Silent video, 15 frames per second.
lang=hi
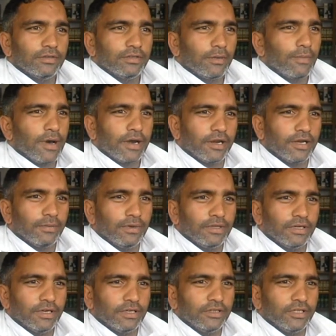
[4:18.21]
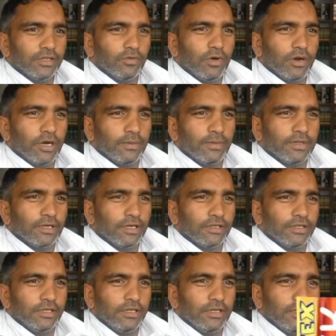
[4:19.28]
सब मार्केट बंद कर दी दुकानें बंद कर
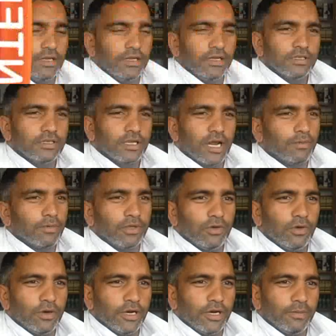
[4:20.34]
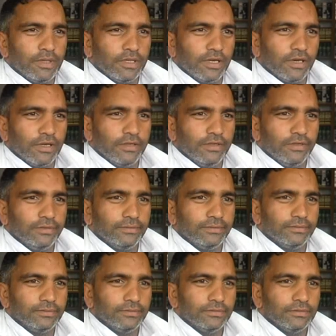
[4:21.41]
दी शराब की दुकानें नहीं बंद करी जी
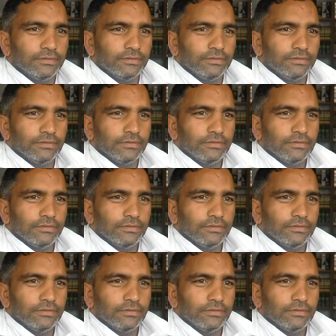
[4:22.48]
क्यों